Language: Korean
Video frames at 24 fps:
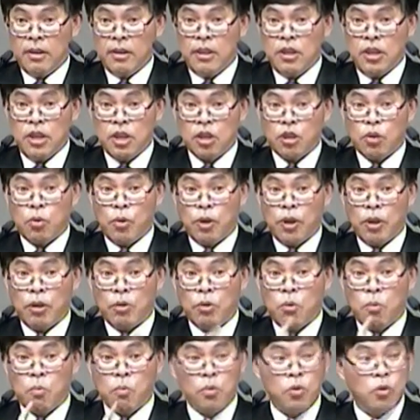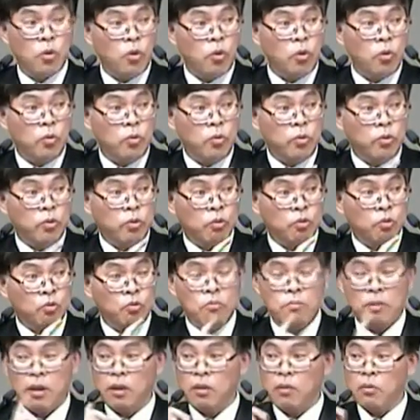이 교회로 옮겨오는
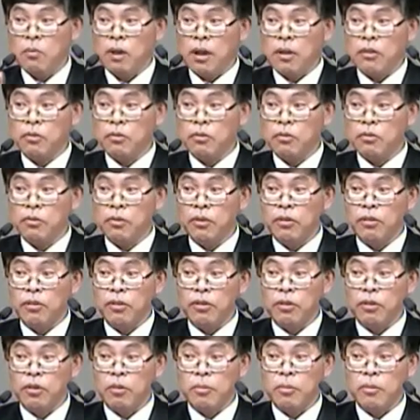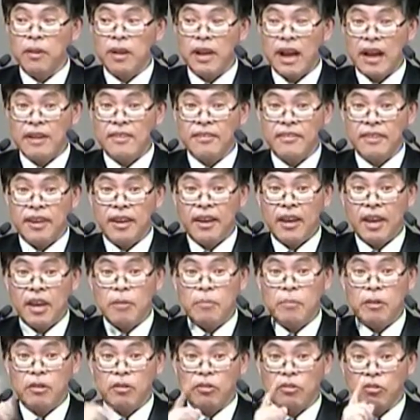수많은 과정 속에서 여러분 각자에게
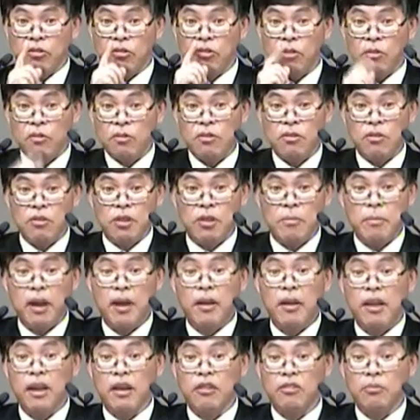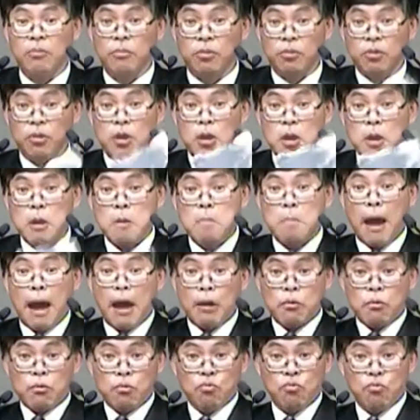임하셨던 성령님이 함께 하시면
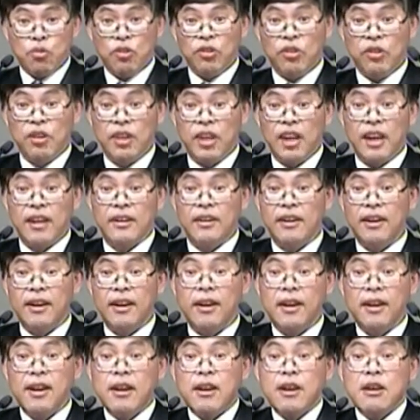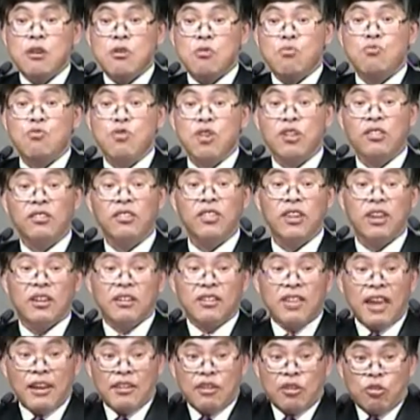바로 꾸겨진 게 아니라 꾸겨진
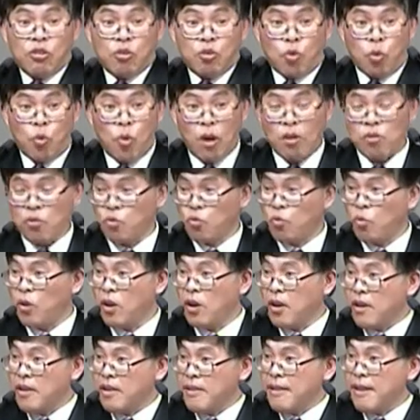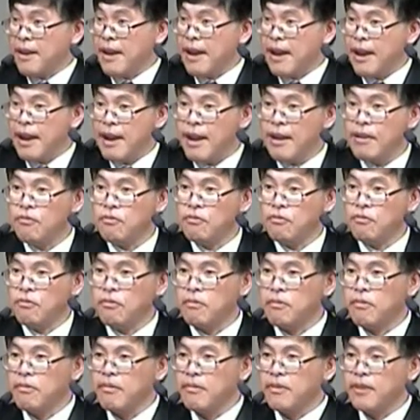대로 다시 조각조각 아주
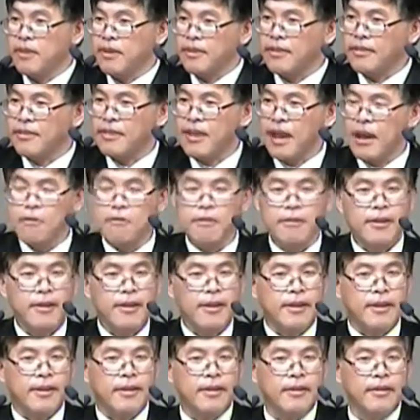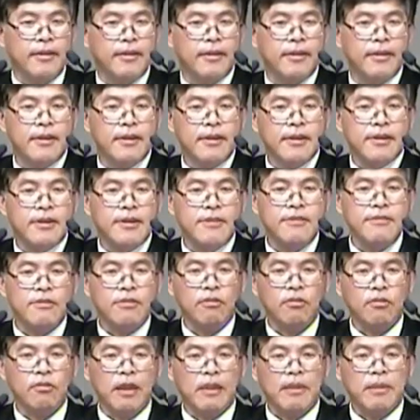예, 탁월하게
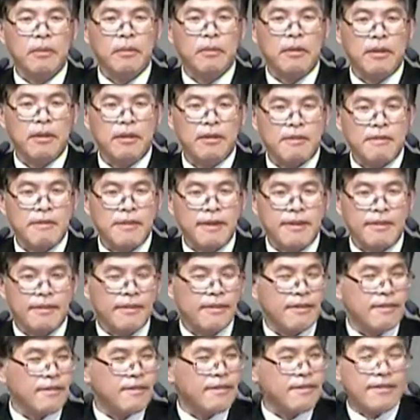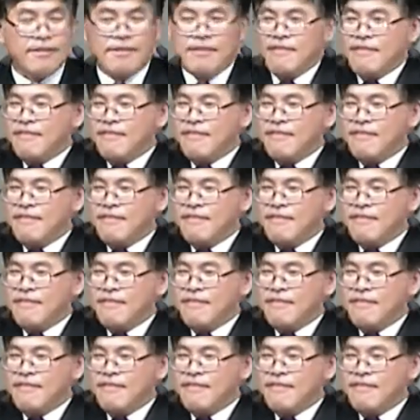흔적도 안 남기게 그냥 예.